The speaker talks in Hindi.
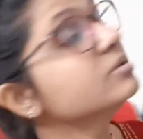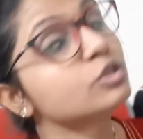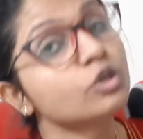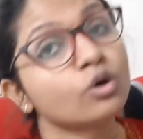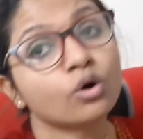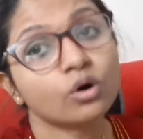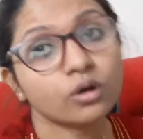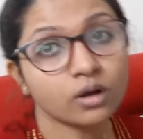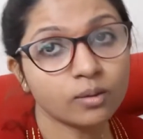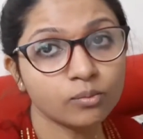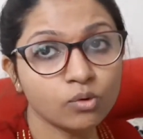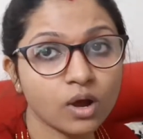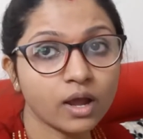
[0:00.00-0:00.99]
बजे और
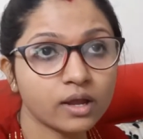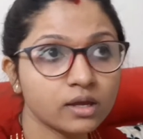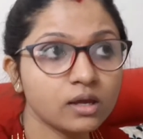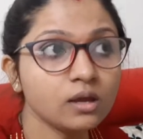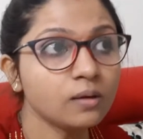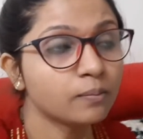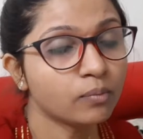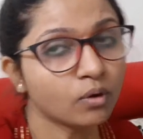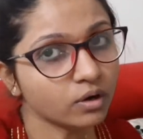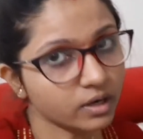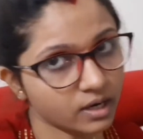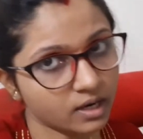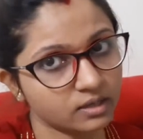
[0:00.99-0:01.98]
अब वो आएंगी
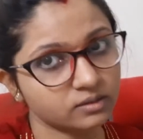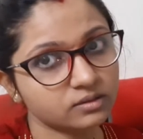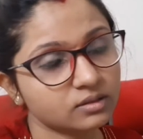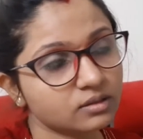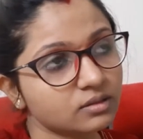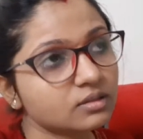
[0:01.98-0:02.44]
पौने आठ तक